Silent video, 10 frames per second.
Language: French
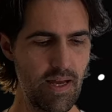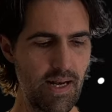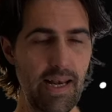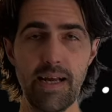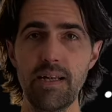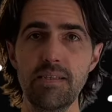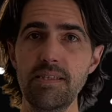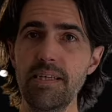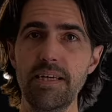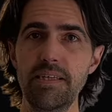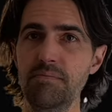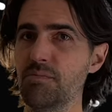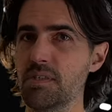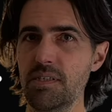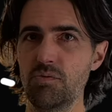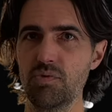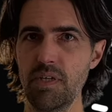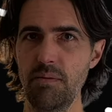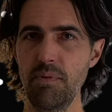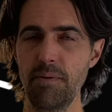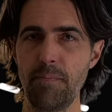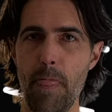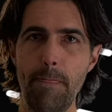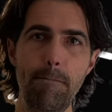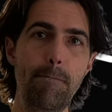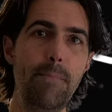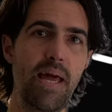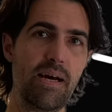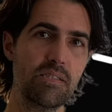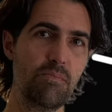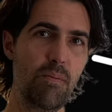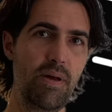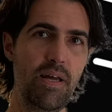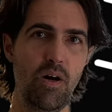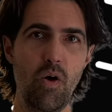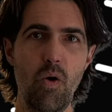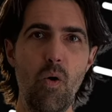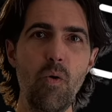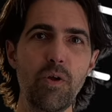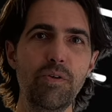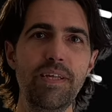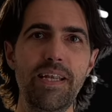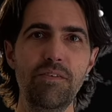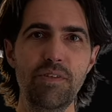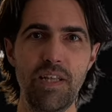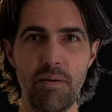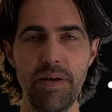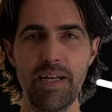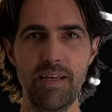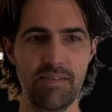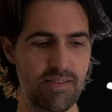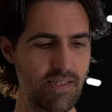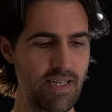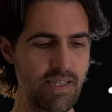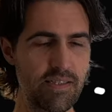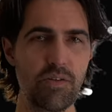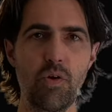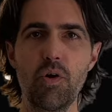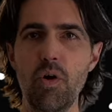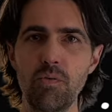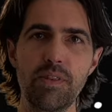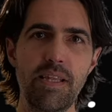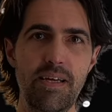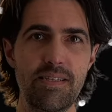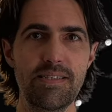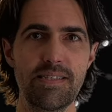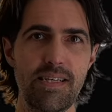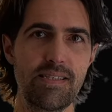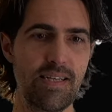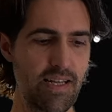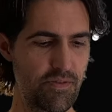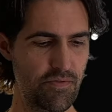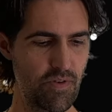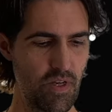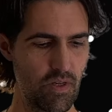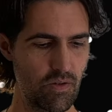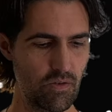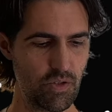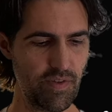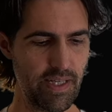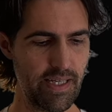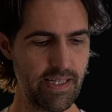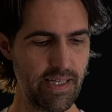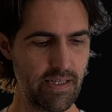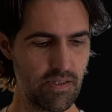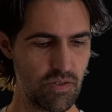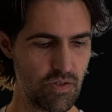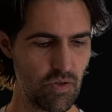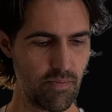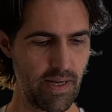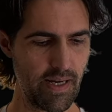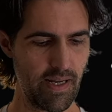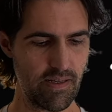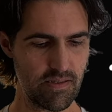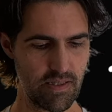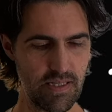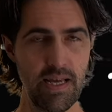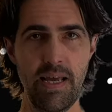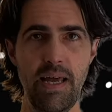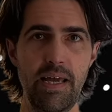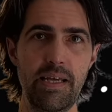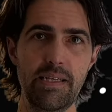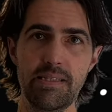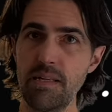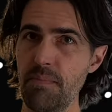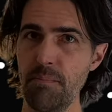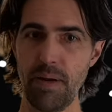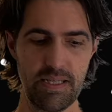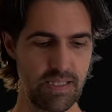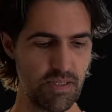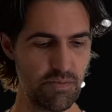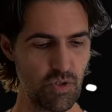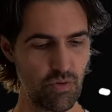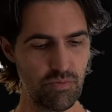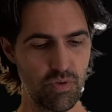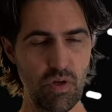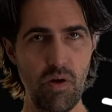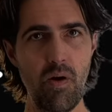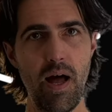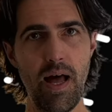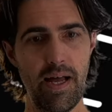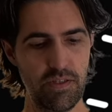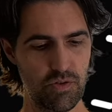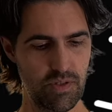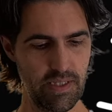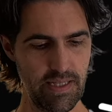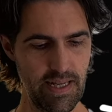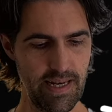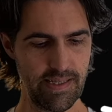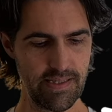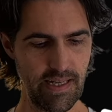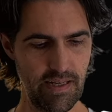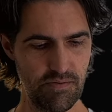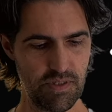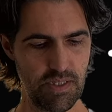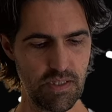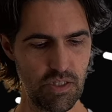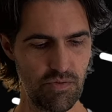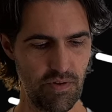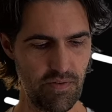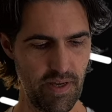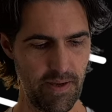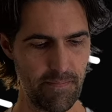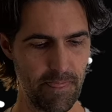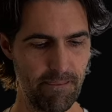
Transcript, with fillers: La classe est créée, c'est tout simple. Mais en ce moment, aucun élève n'est dans ma classe. C'est un contenant sans élève. Donc, je vais cliquer sur ma classe et c'est le même principe. J'ai un bouton Ajouter les élèves. C'est ce que je vais faire.